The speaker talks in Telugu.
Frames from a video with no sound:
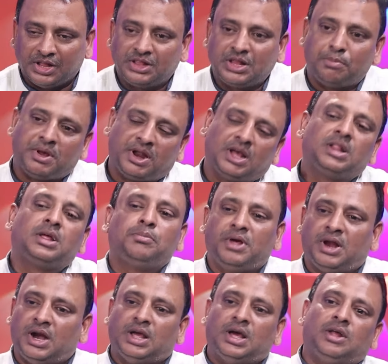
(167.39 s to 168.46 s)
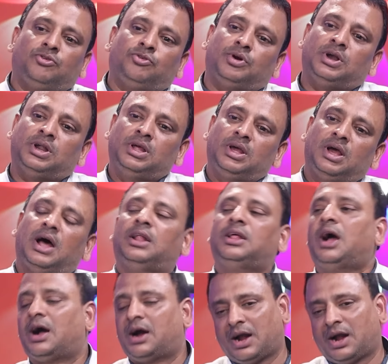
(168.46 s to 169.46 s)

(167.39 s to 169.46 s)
ఎంత మర్యాద మీరు అడిగారు చూడండి అది